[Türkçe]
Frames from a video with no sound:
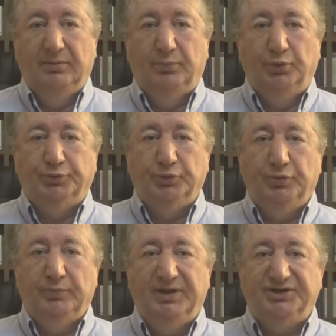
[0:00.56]

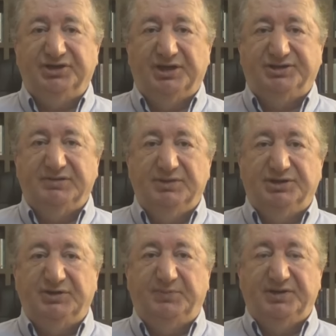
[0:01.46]
Bugün 5 Ekim
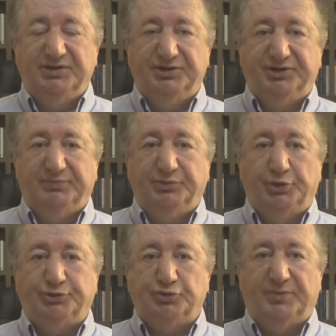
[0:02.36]

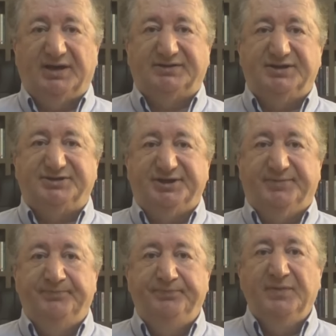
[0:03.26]
2024 Cumartesi.
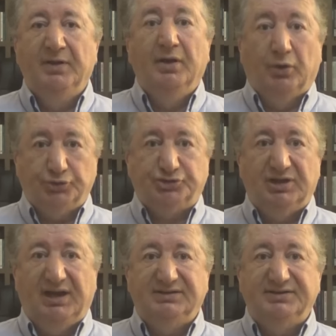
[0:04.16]
Hoş
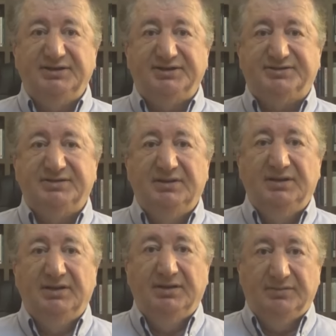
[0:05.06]
geldiniz.
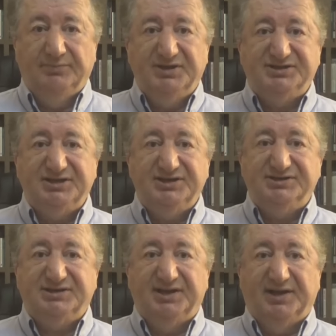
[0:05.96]
Bizi
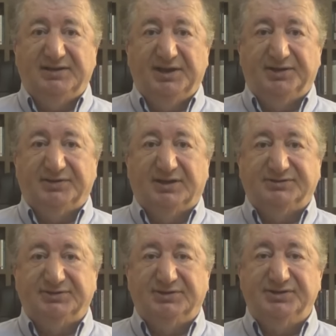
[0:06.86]
izleyenlerin
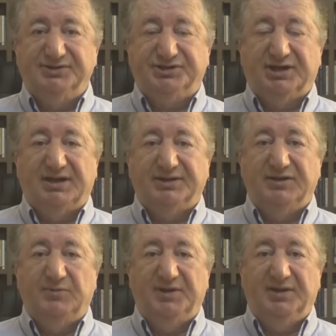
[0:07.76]
hatırlayacağı
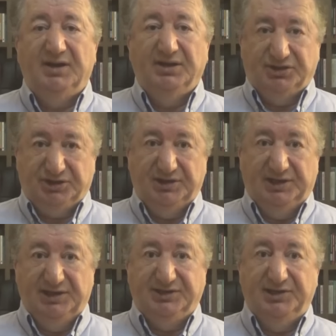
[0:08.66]
gibi ki
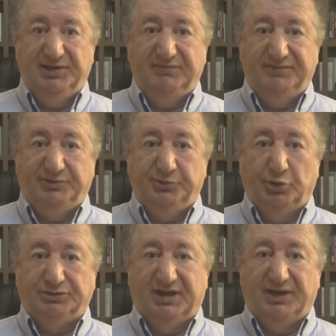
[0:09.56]
ilgili
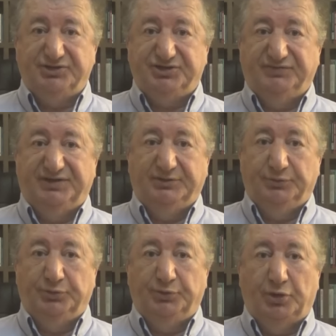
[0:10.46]
videoda arşivde
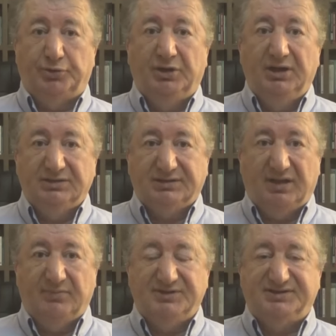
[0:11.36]
duruyor.
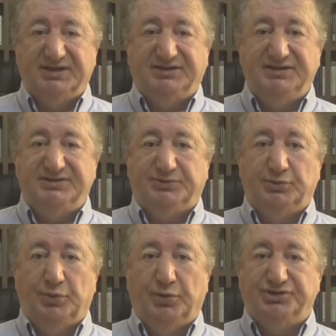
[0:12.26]
Tam 8
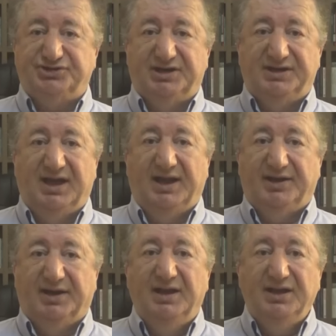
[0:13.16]
gün önce
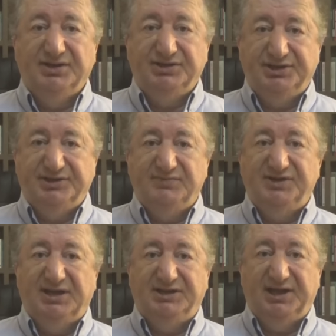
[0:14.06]
yani
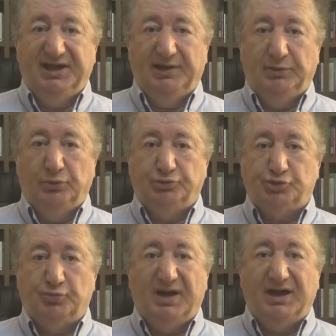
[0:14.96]
27 Eylül
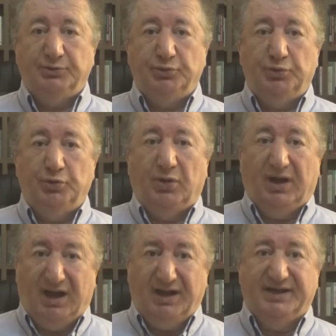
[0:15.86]
Cuma günü
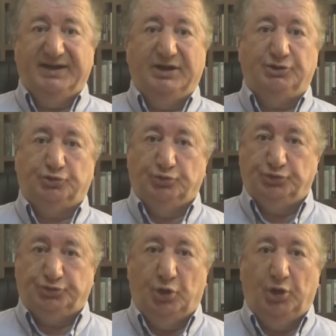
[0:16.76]
aynen şunu
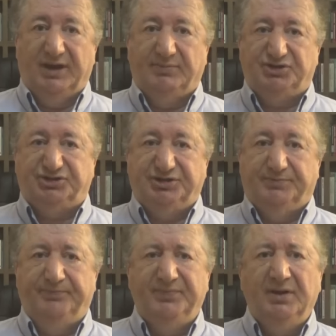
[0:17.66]

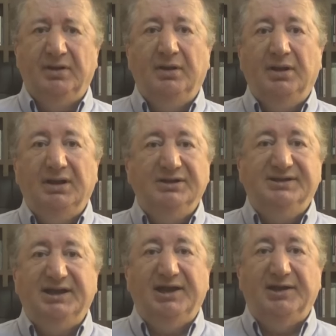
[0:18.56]
söylemiştim.
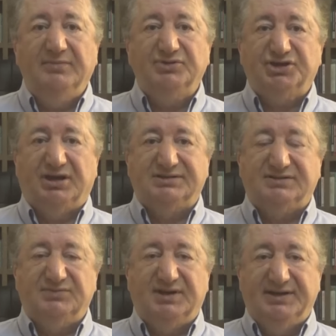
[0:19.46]
Gelelim
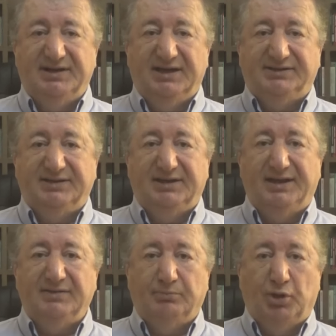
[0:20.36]
şahsıma
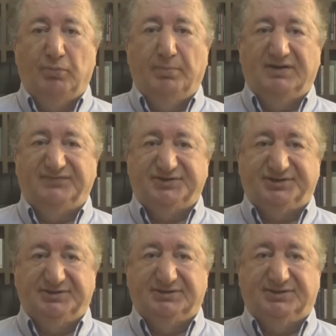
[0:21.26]
iletilen bomba
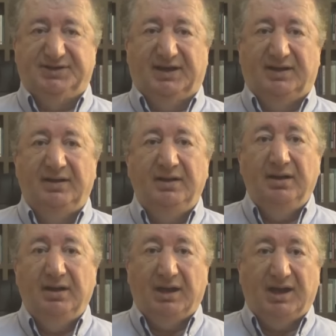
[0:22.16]
fısıltıya.
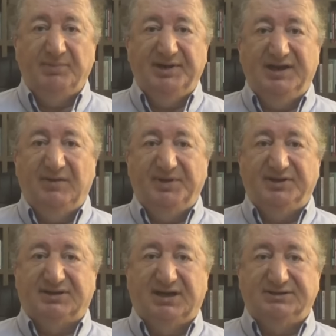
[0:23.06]
Hamile
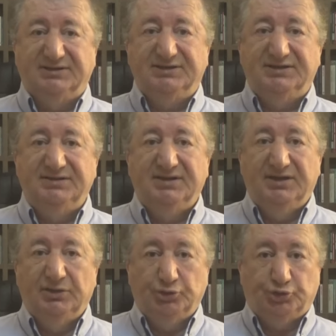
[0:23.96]
bir kadının
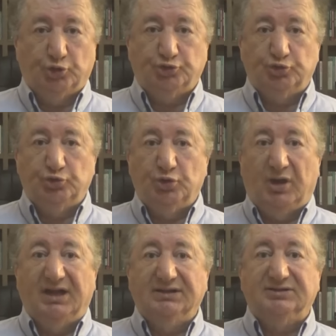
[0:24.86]
çocuğunu
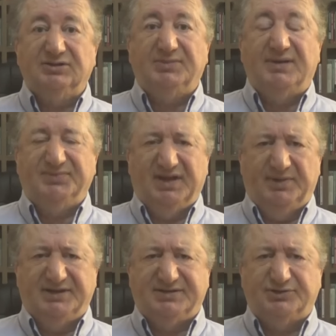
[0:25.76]
aldırmam
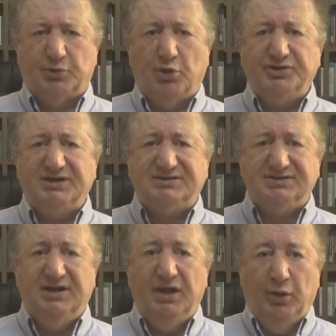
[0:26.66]
demesi
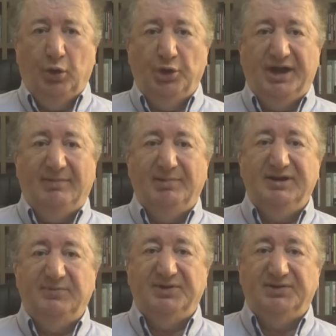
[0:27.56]
sonrası
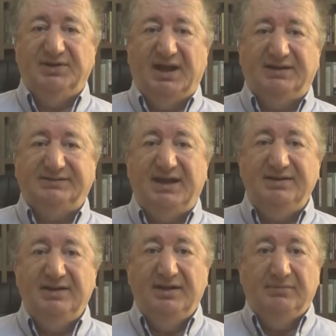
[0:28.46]
önemli bir
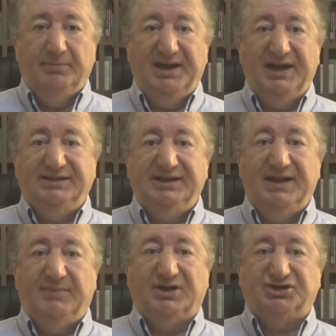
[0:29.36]
yerden
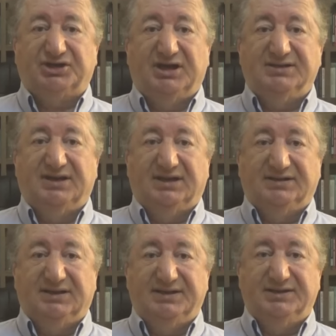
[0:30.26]
belediye başkan
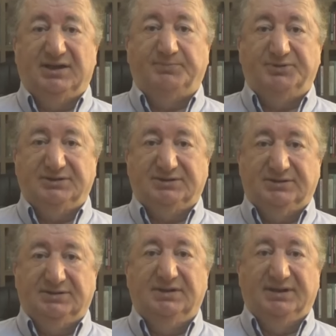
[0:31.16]
adayı yapıldı
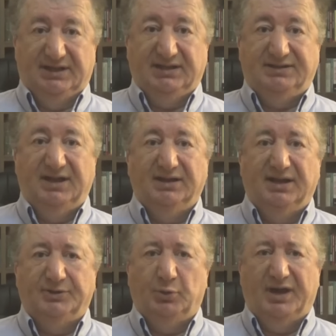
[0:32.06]

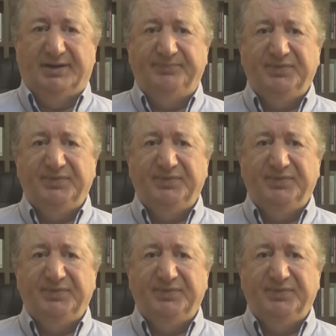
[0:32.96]
iddiaları var.